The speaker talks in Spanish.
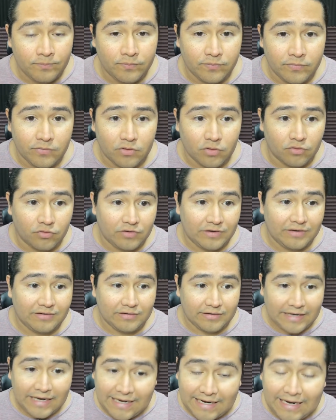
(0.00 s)
Entonces,
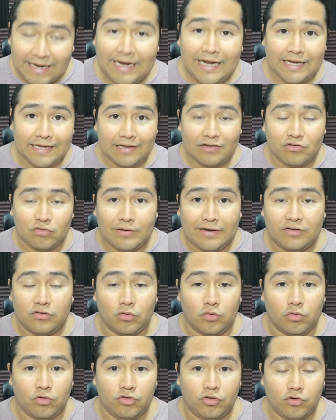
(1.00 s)
de caja y es una
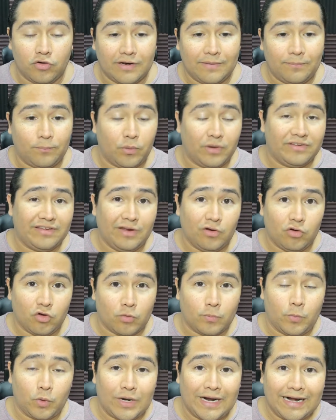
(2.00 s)
solución que puedes
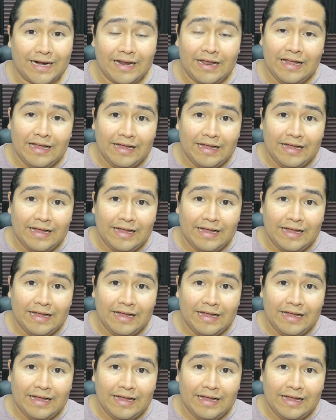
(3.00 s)
incorporar.